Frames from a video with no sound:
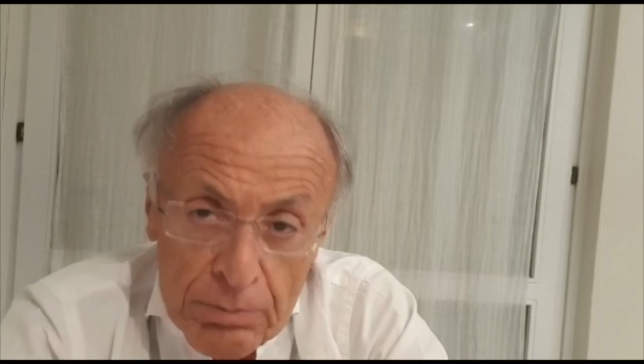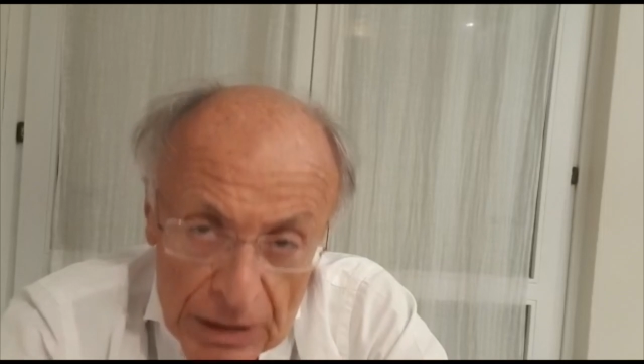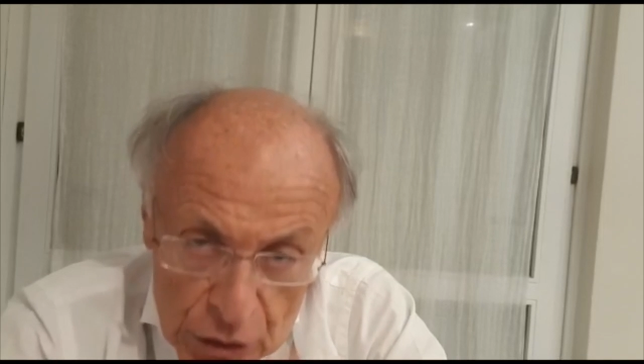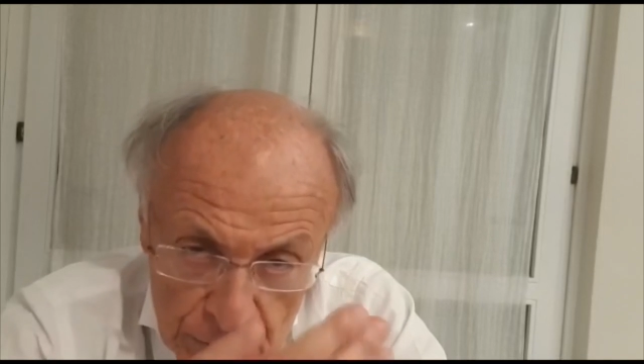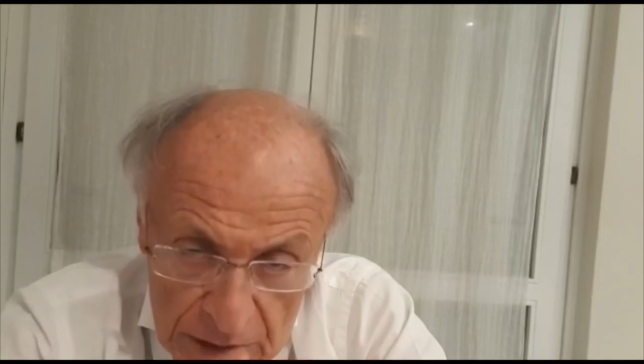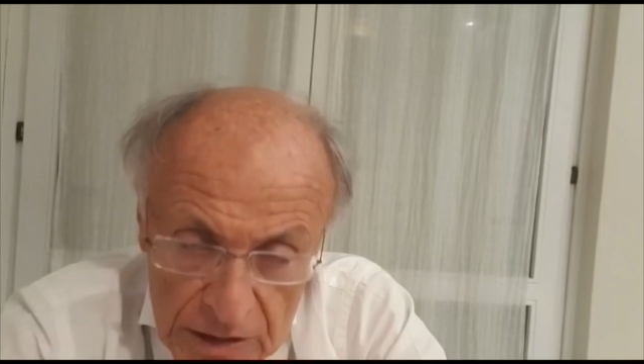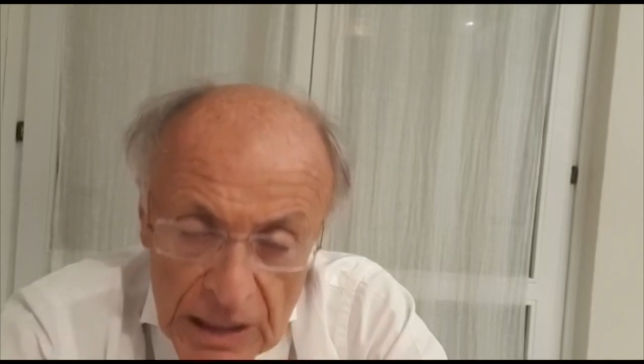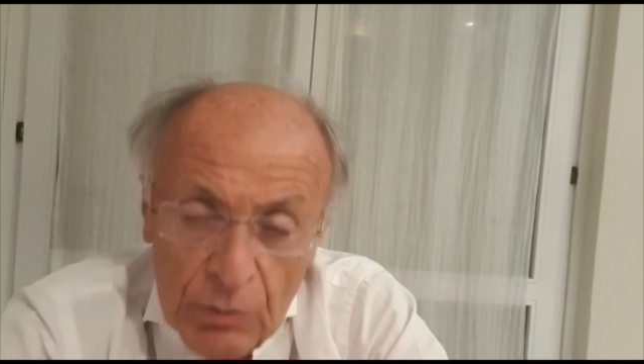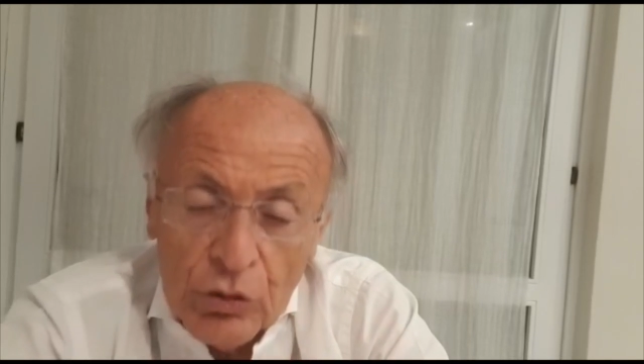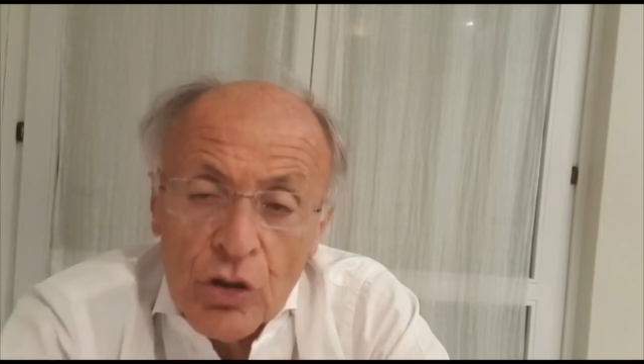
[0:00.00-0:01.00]
ma ci
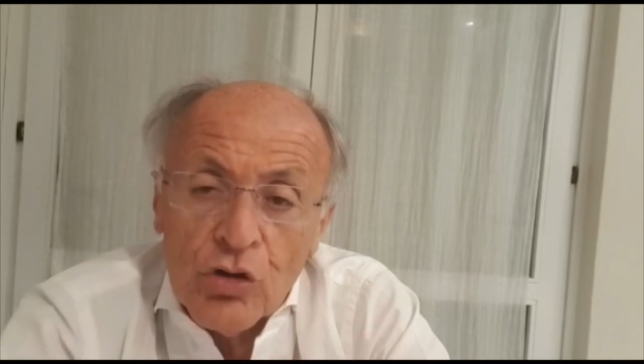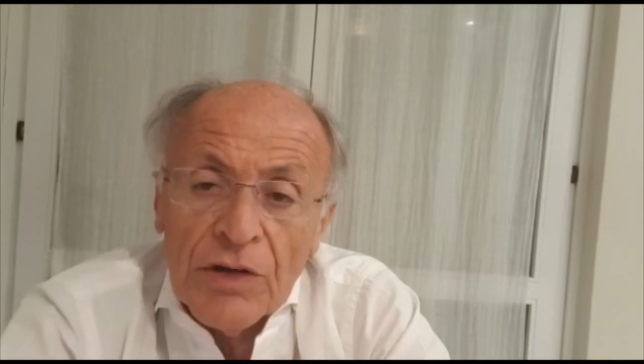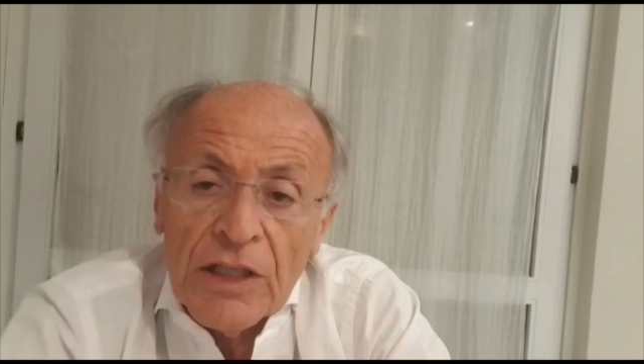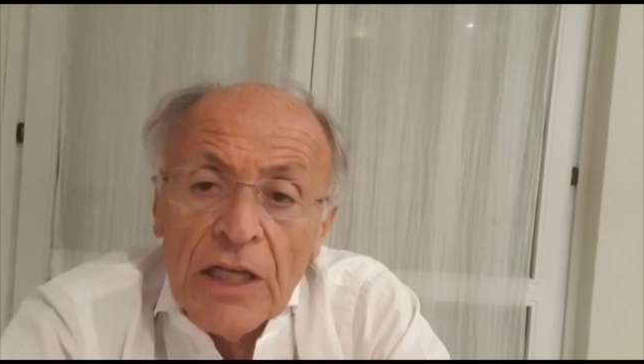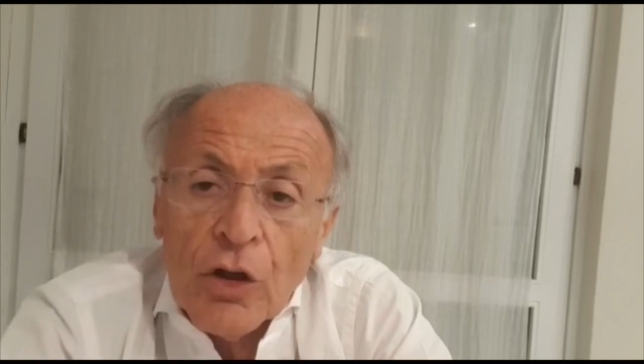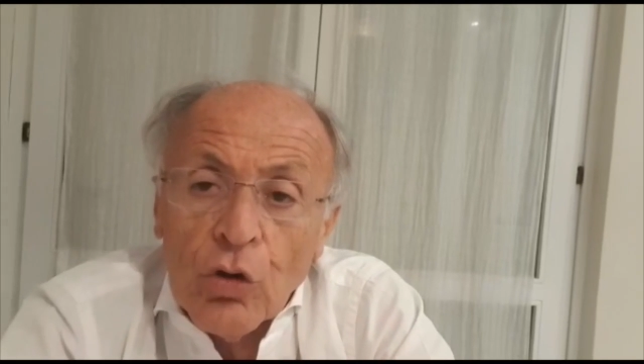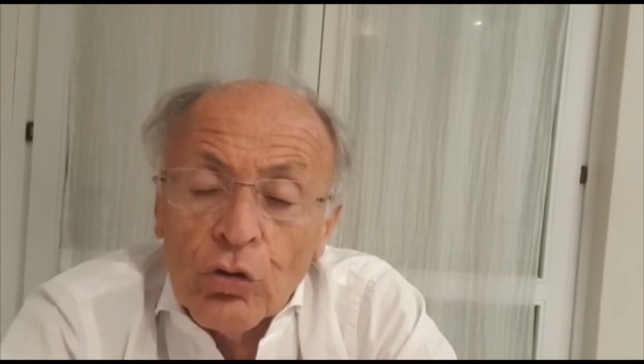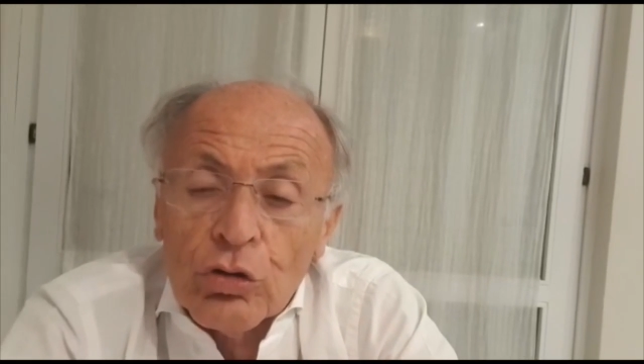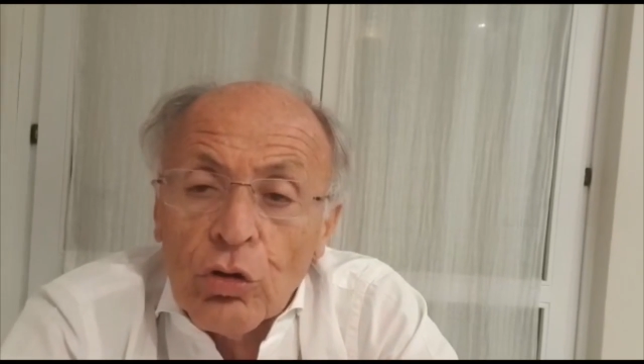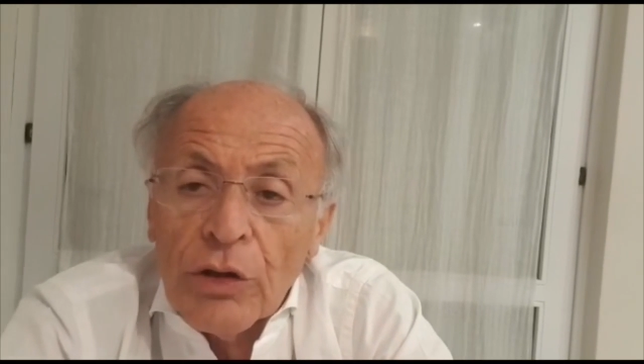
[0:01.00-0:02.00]
penseremo da giovedì,
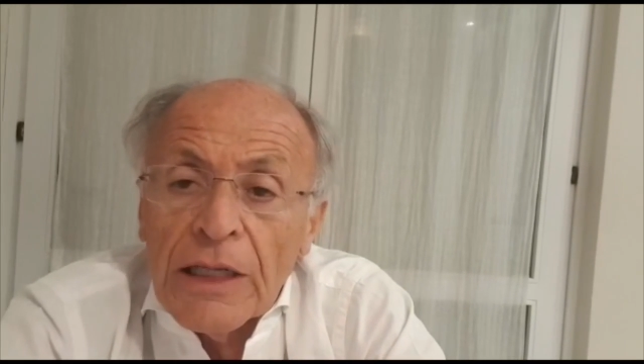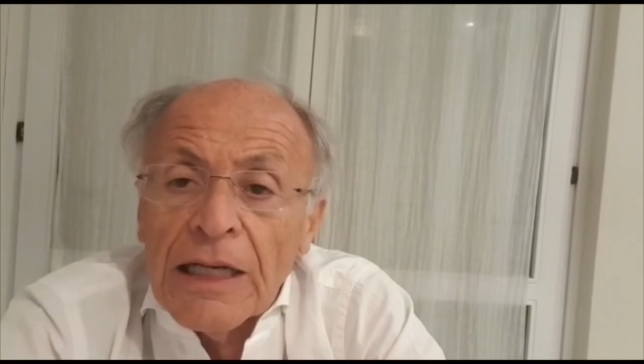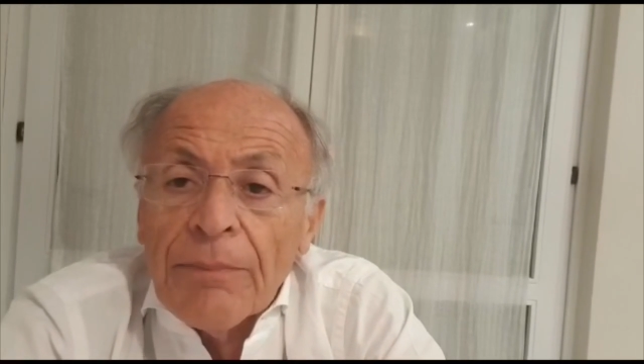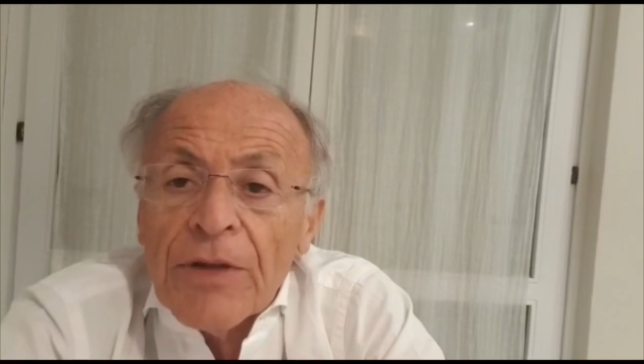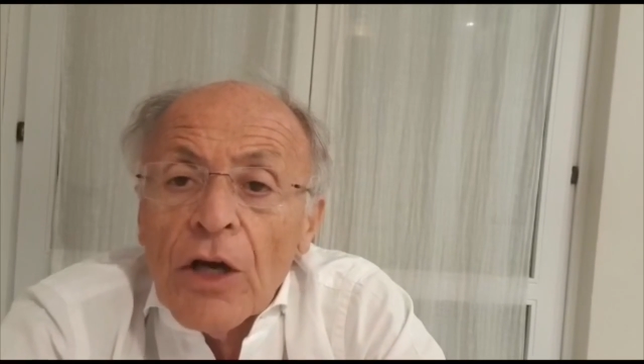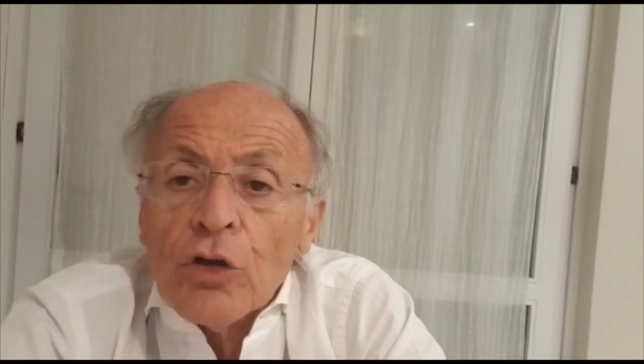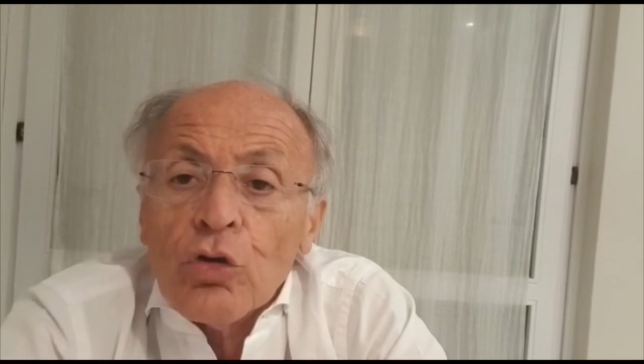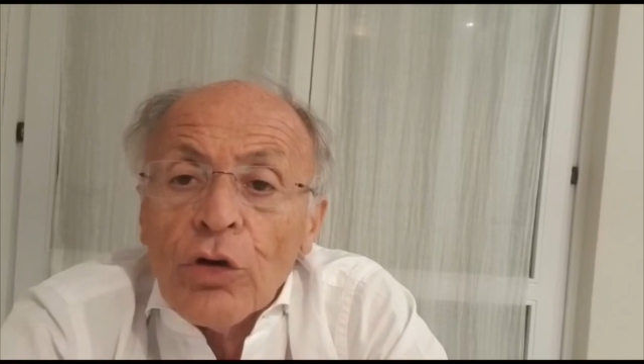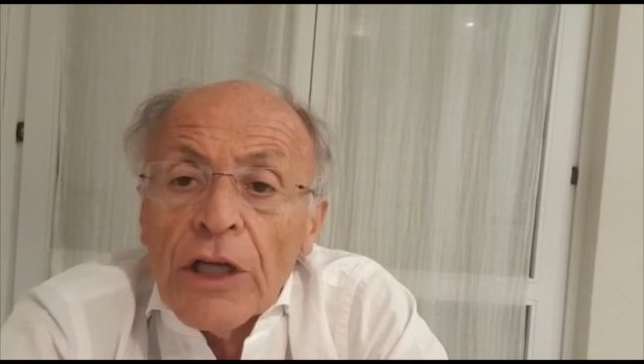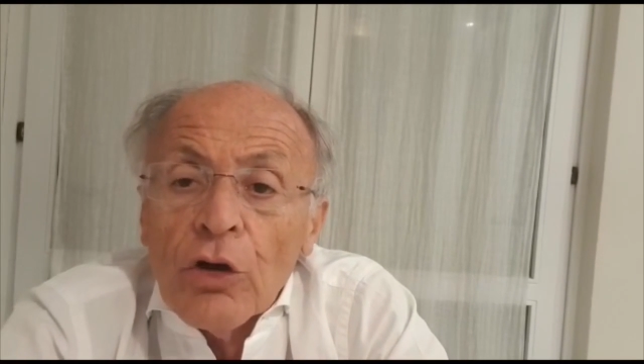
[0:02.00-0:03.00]
contro il
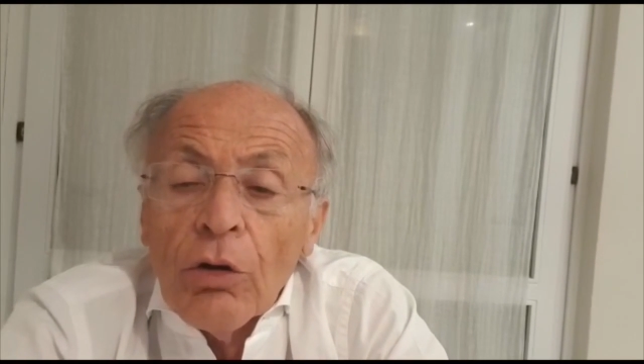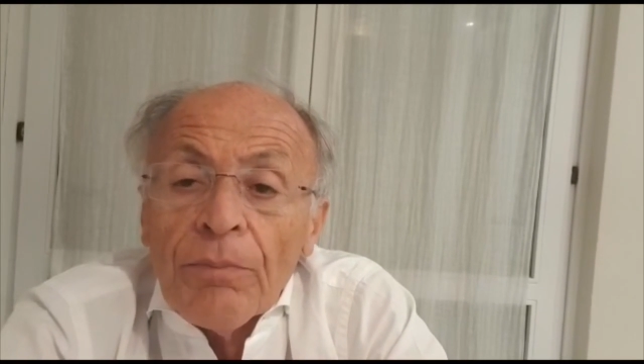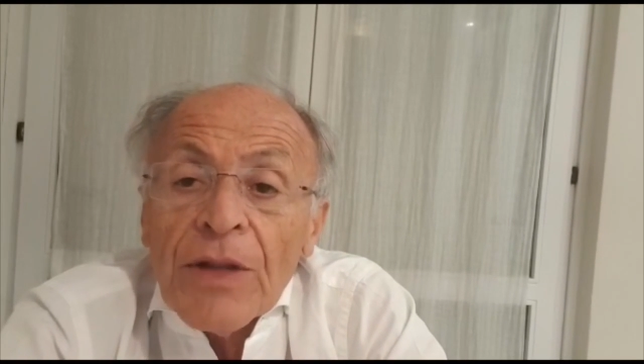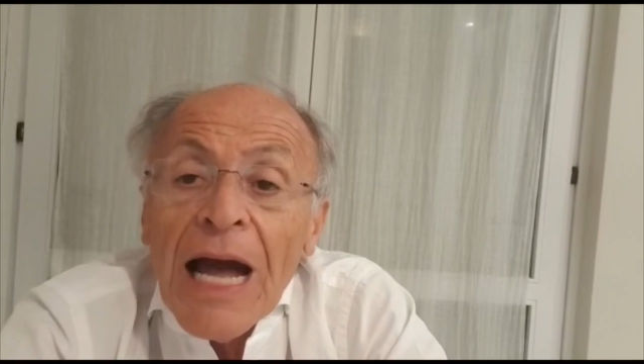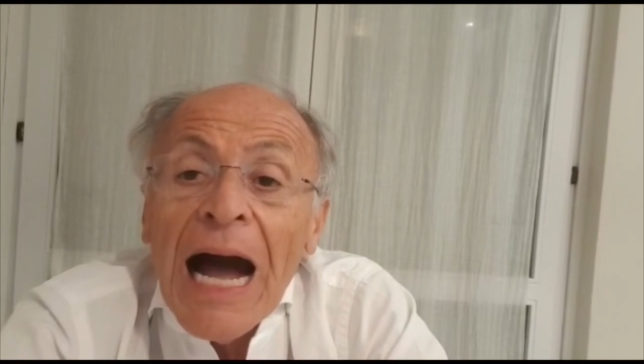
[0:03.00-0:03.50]
Torino,